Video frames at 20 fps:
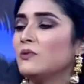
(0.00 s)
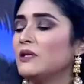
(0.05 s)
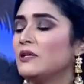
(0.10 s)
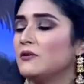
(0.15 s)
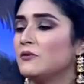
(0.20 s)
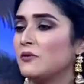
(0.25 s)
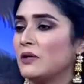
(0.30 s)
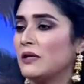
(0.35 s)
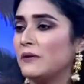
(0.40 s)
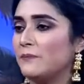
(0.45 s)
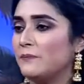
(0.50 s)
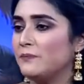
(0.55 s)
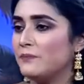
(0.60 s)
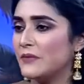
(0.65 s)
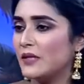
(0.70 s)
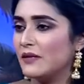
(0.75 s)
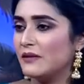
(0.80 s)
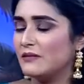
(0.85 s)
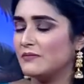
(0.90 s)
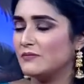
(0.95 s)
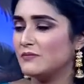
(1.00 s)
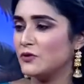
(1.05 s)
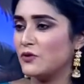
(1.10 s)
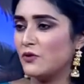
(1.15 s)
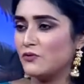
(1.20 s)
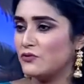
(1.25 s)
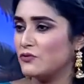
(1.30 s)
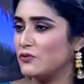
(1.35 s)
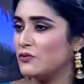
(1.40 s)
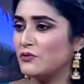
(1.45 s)
তুমি কি করে
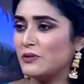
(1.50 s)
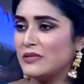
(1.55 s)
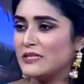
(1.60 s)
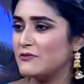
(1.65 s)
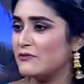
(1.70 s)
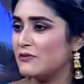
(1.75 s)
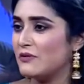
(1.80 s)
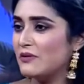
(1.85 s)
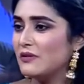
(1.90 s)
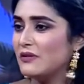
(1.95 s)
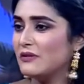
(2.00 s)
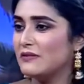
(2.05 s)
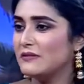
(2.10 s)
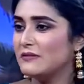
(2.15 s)
সংযুক্ত হয়েছো এই